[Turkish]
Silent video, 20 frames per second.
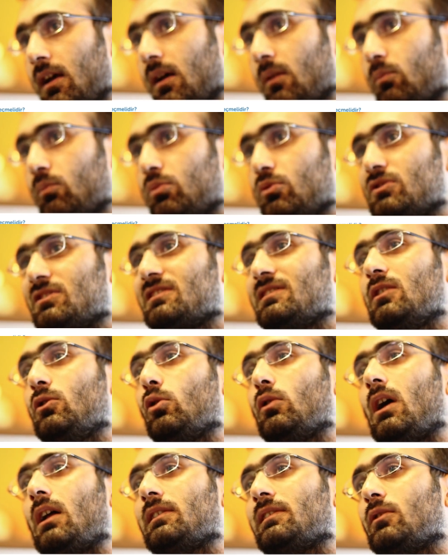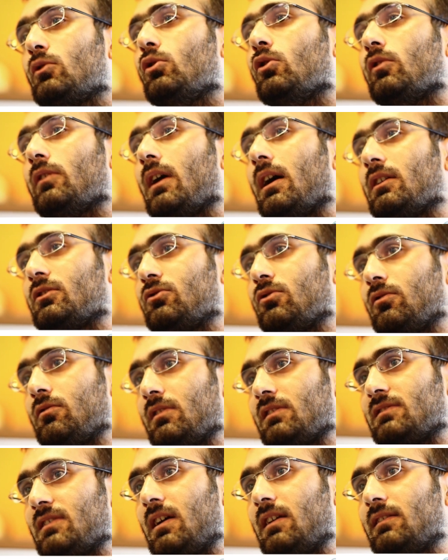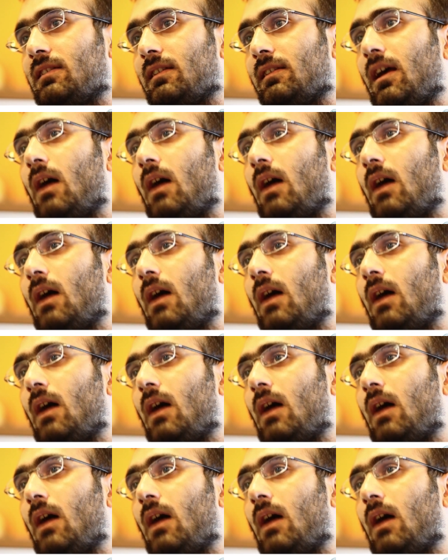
Bu size yol aldırıyor daha sonra zaten.